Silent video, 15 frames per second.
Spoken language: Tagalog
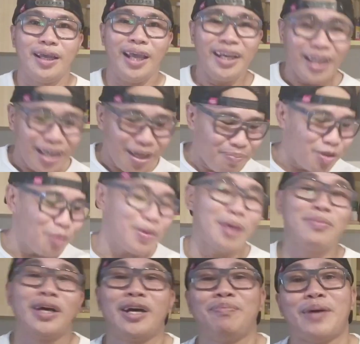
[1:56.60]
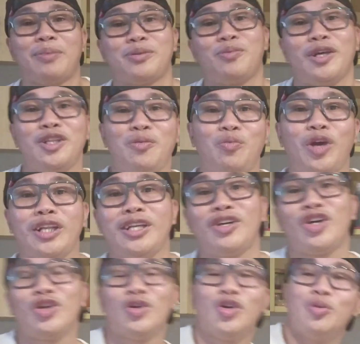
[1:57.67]
And alam nyo ba mga paps, pwedeng pwede
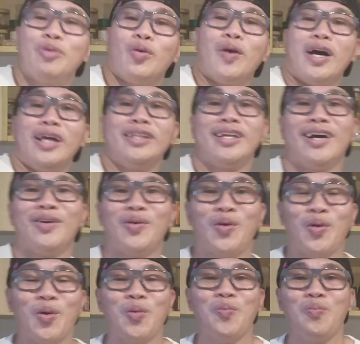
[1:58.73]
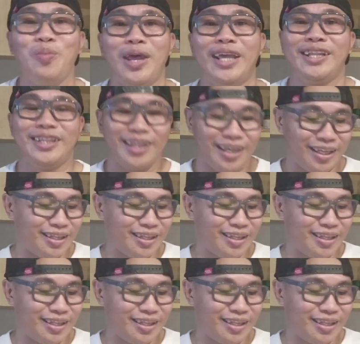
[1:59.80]
kayong gumawa ng homemade